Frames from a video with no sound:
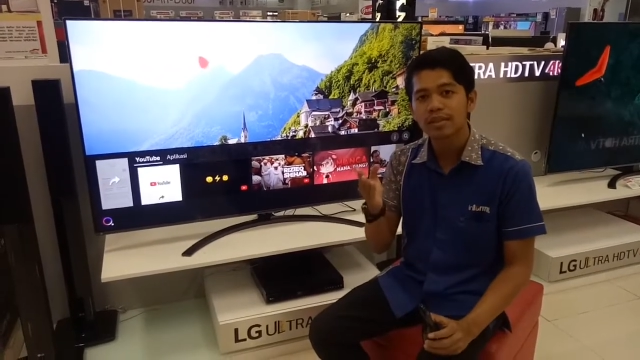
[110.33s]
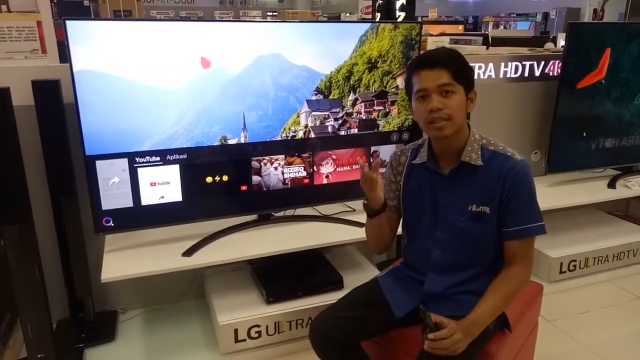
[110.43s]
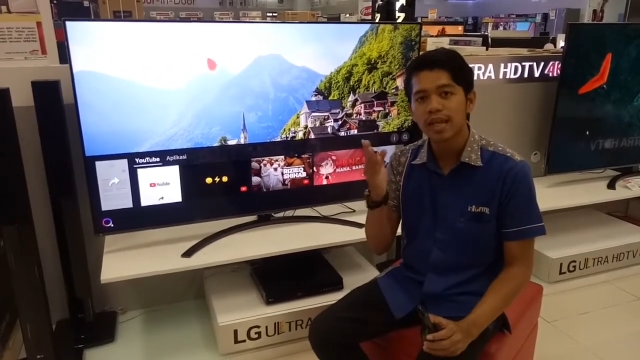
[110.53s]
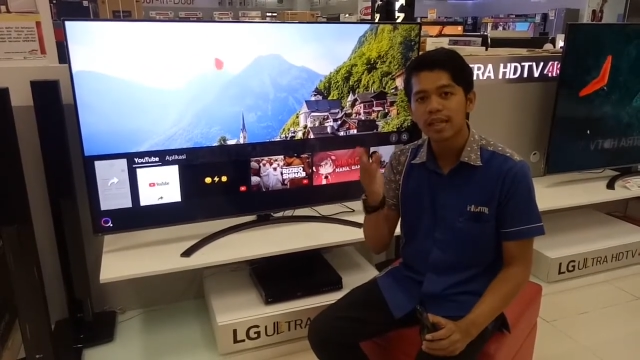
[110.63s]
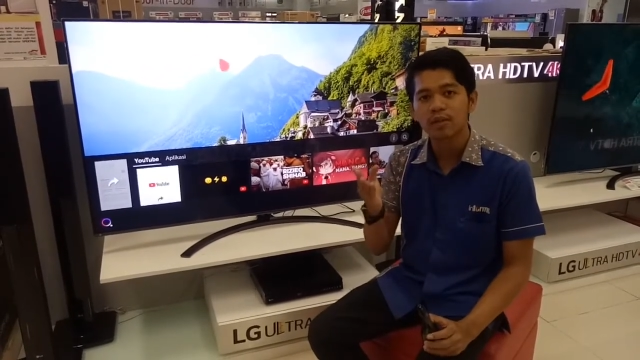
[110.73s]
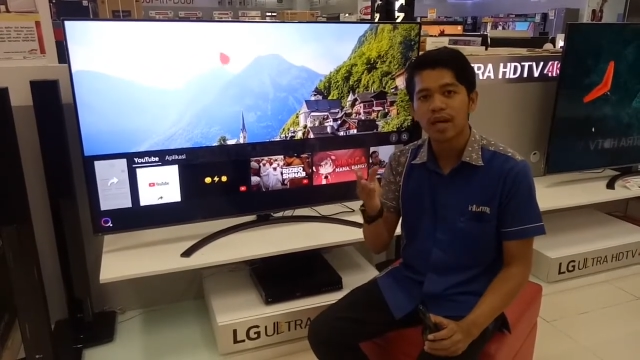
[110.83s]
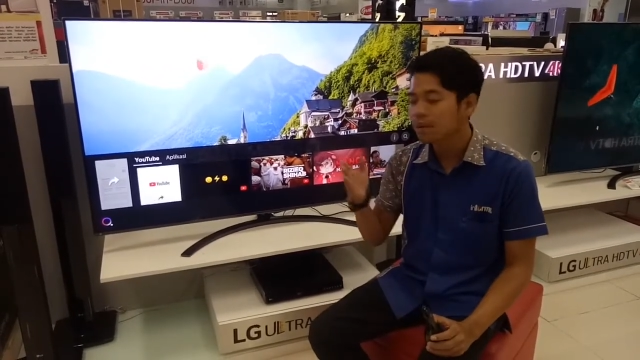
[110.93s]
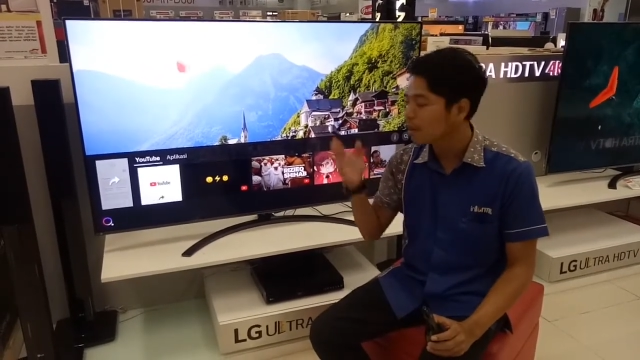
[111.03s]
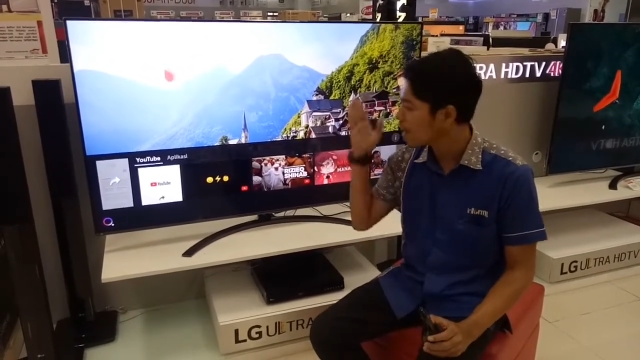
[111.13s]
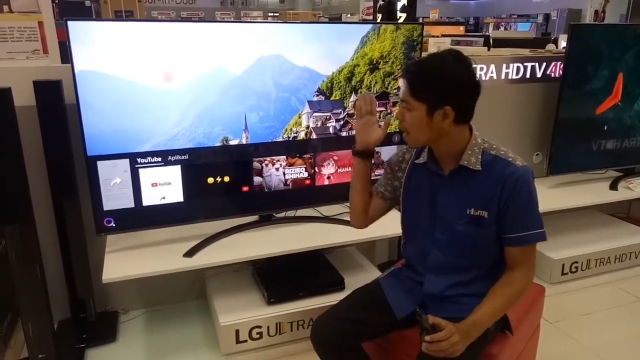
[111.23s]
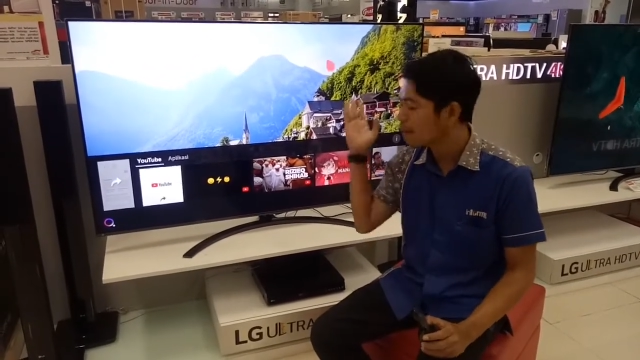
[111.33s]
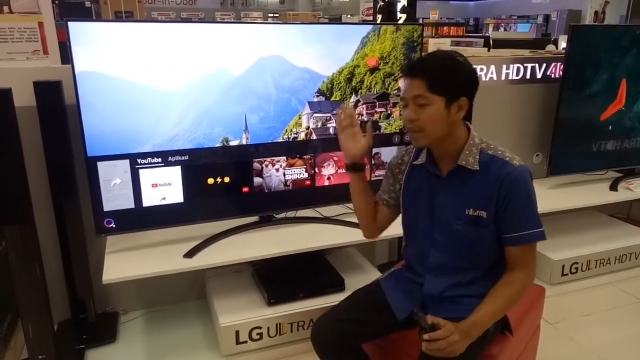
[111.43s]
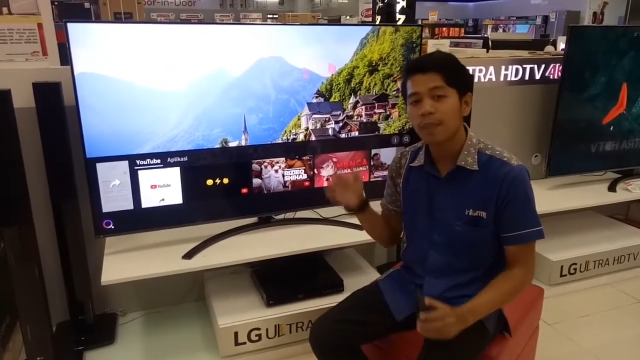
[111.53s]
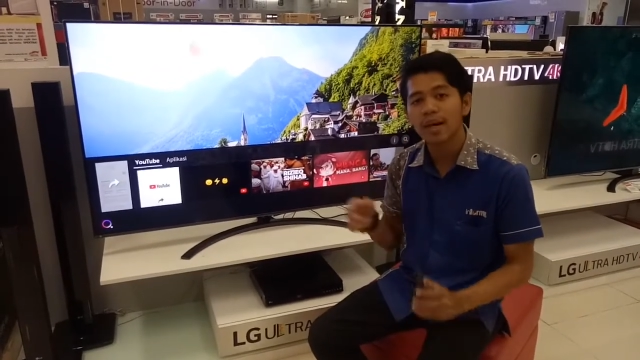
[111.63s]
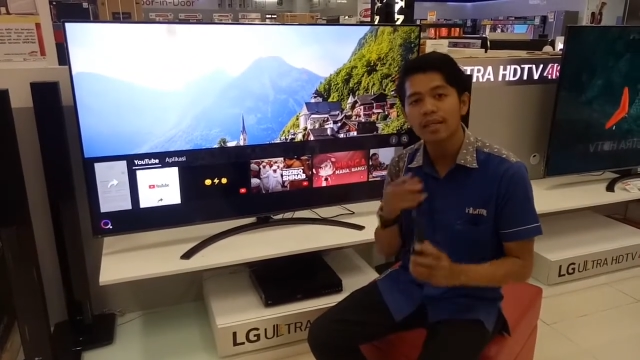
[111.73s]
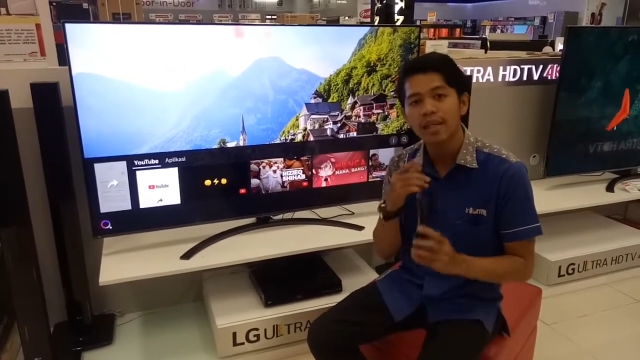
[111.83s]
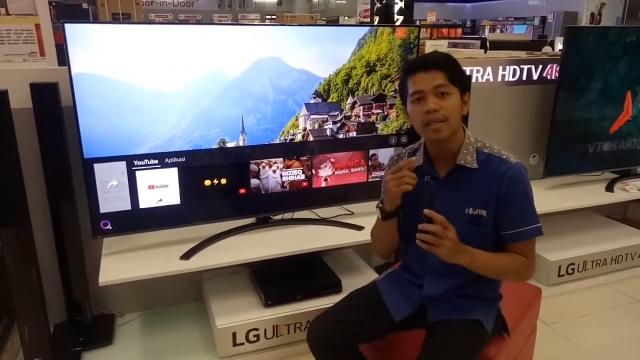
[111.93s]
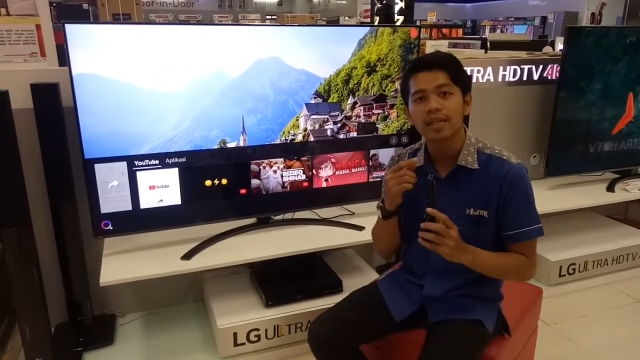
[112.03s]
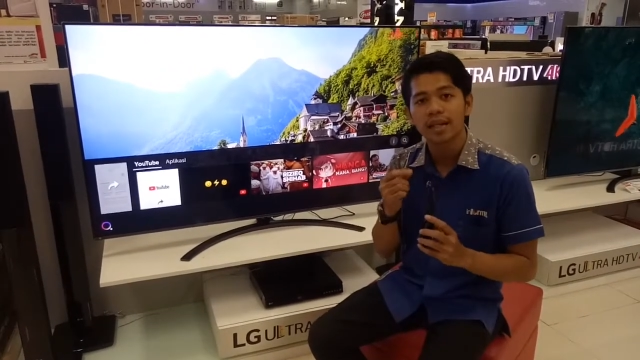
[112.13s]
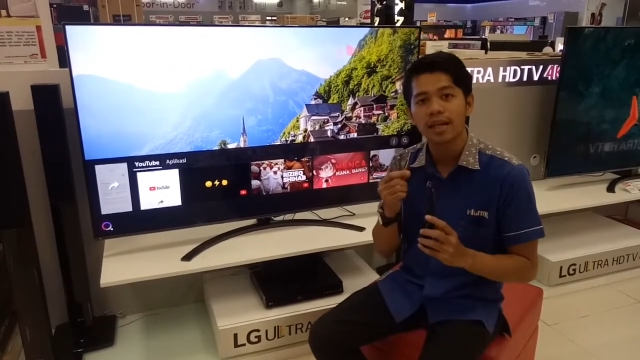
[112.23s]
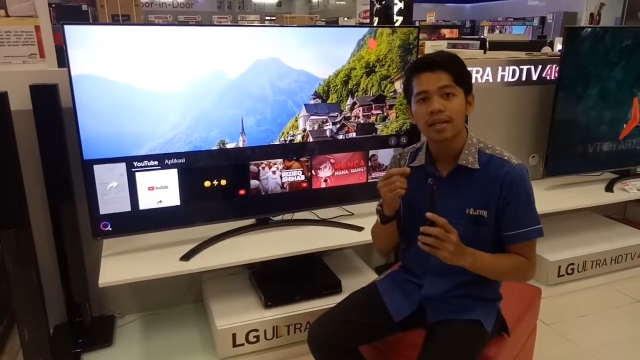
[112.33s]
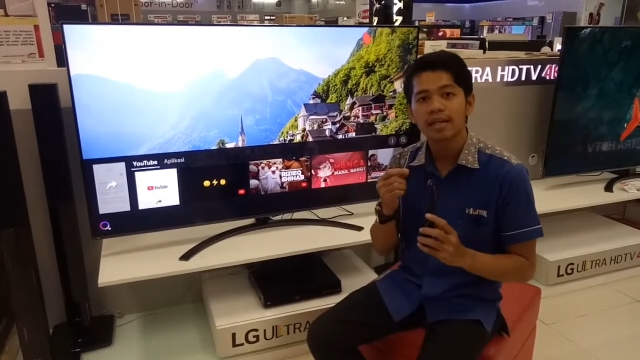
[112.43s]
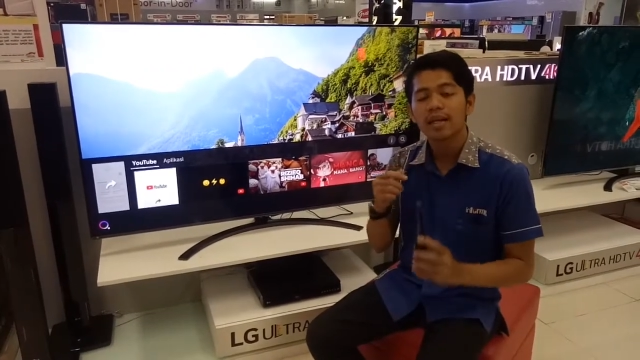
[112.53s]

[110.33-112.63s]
setelah itu dia akan memahami perkataan kita